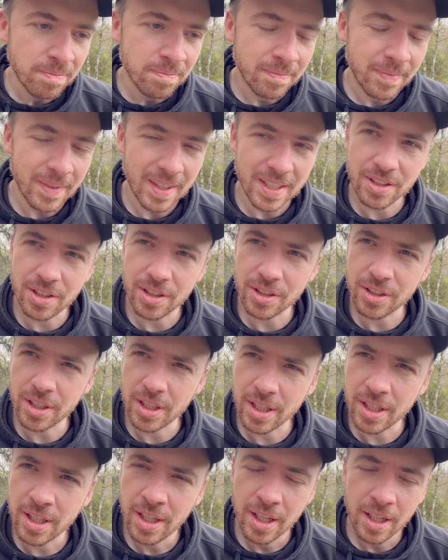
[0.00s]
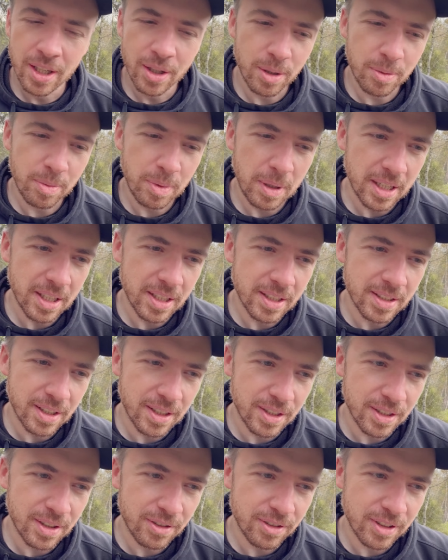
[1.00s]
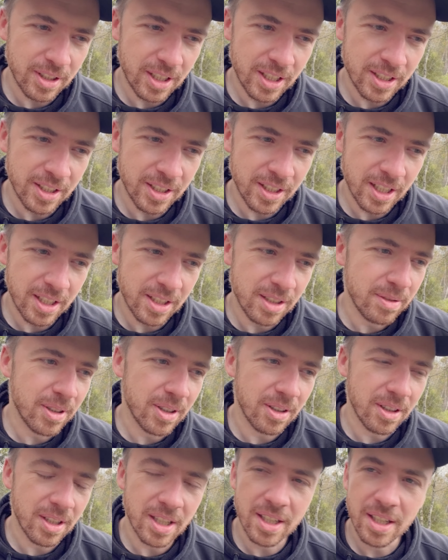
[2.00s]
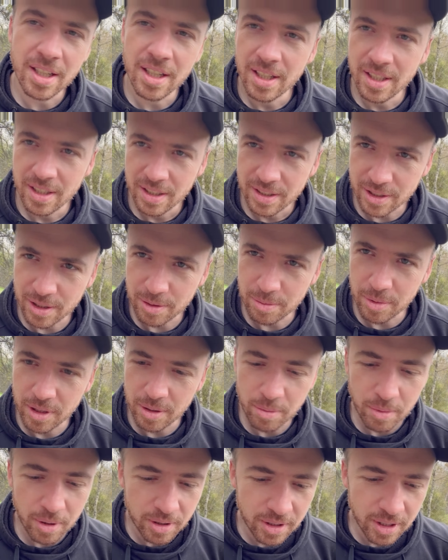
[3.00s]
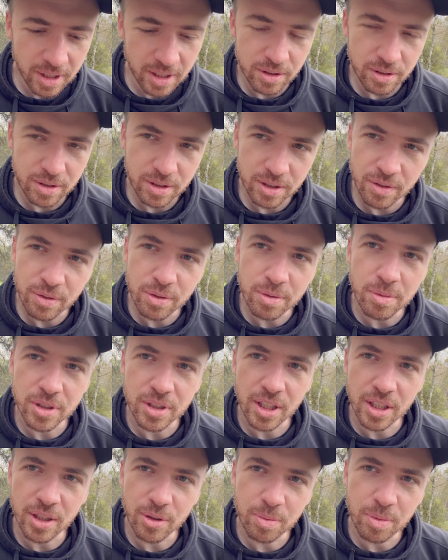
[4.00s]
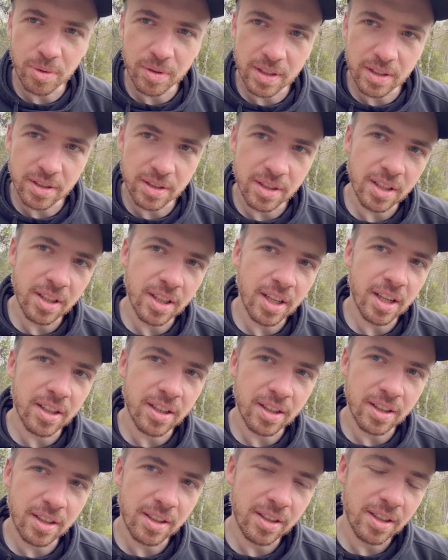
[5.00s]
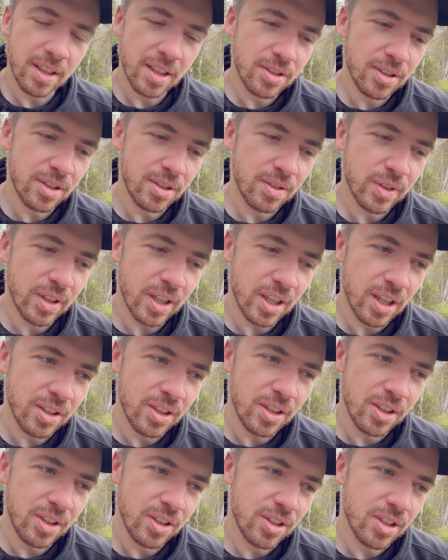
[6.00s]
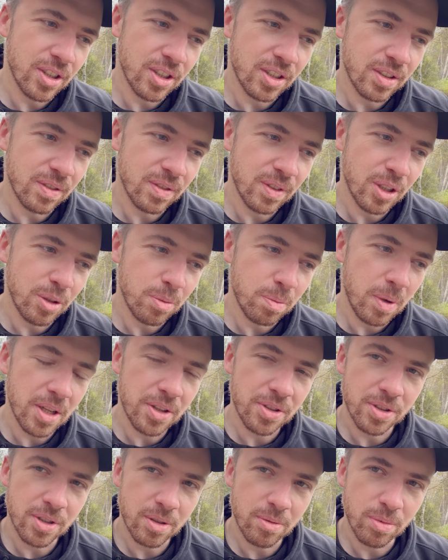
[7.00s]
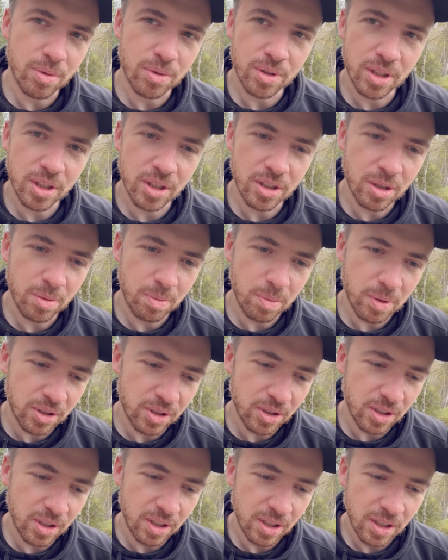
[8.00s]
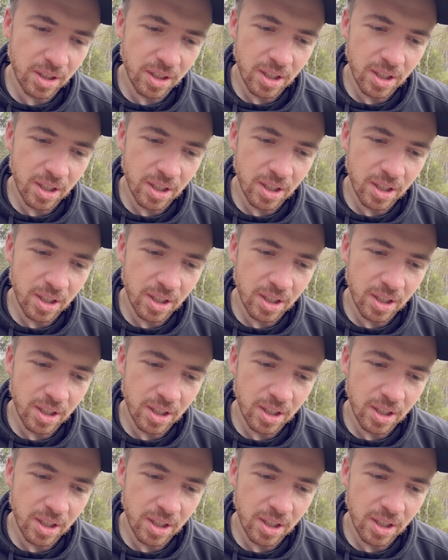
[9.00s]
Na szczęście chłopaki, co jeżdżą w terenie na jednym kole, zrobili modę i znowu można kupować tenery i jeździć w terenie i nikt się krzywo nie patrzy, bo już kiedyś się patrzyli